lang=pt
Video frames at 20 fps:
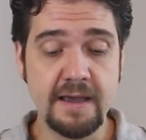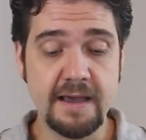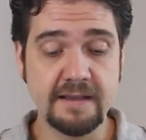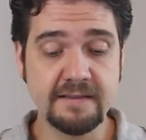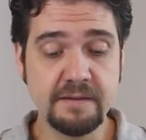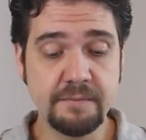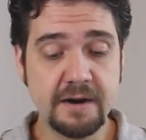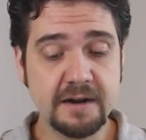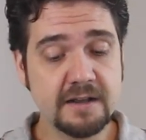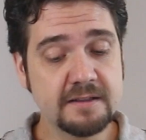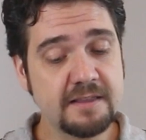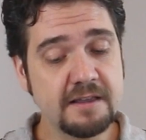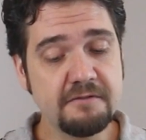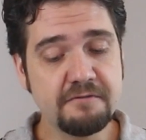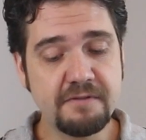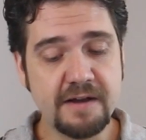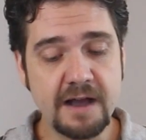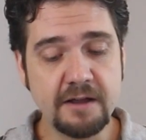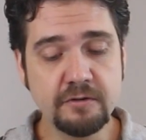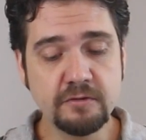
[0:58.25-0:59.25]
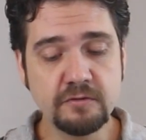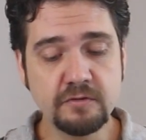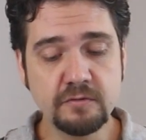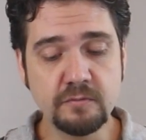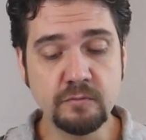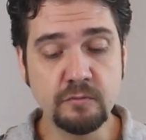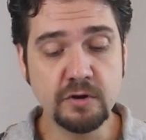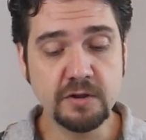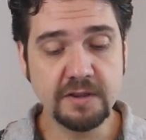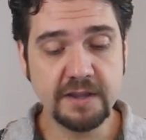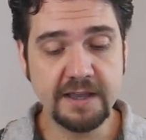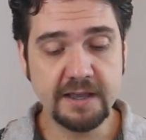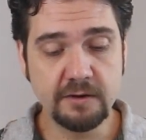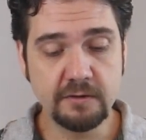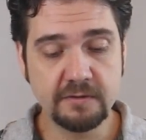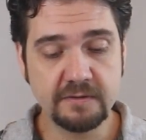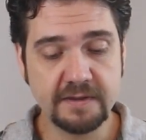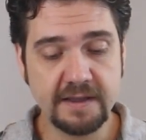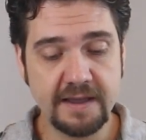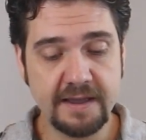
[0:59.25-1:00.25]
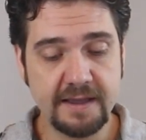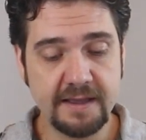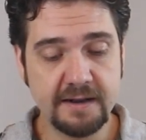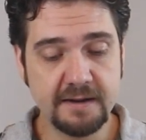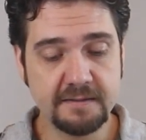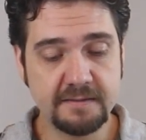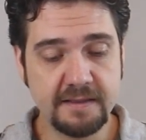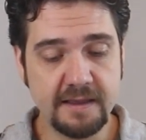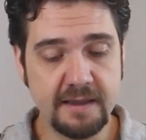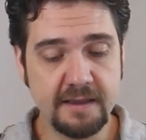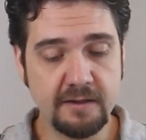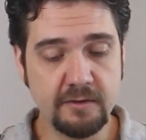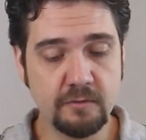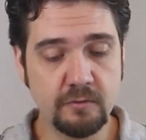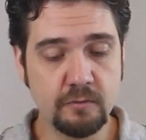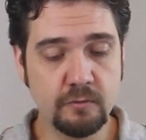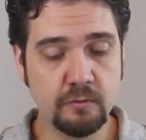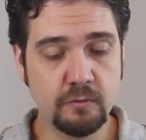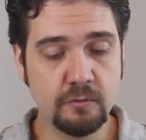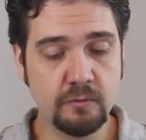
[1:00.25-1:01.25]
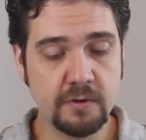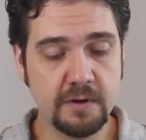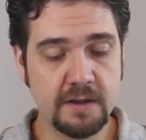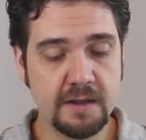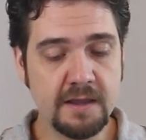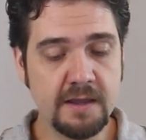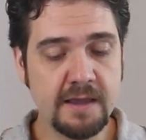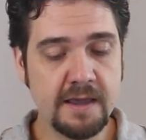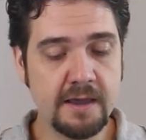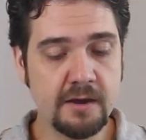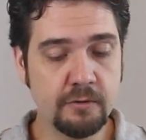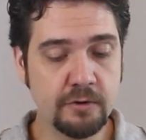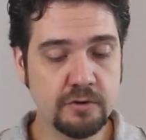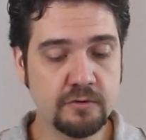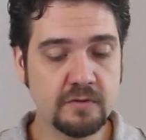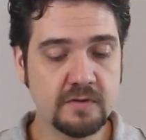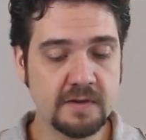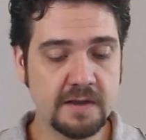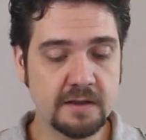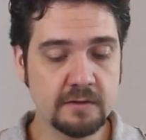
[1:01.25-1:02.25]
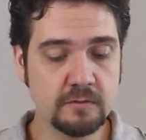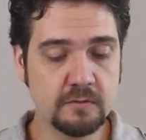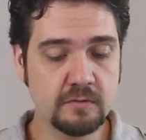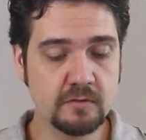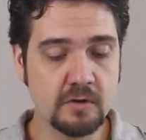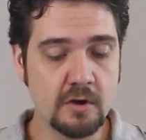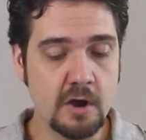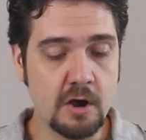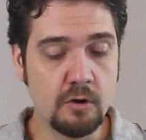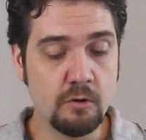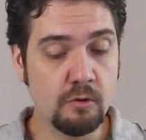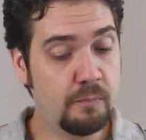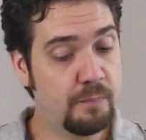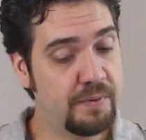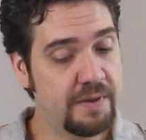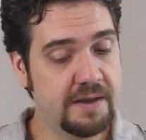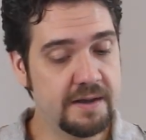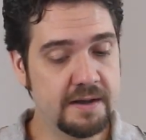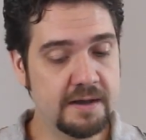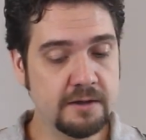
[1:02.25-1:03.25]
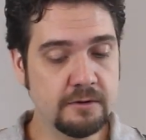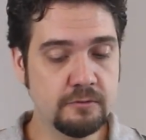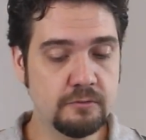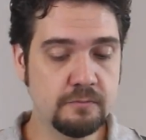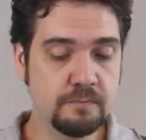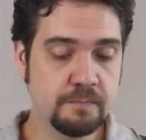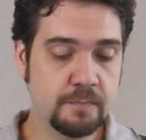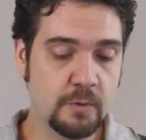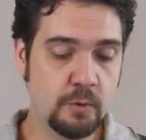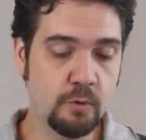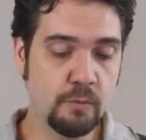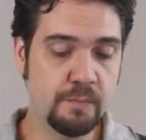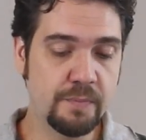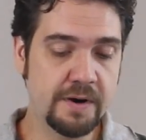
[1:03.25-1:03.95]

Essa marca tem vários modelos, né? Ele tem o IE800, o piano, o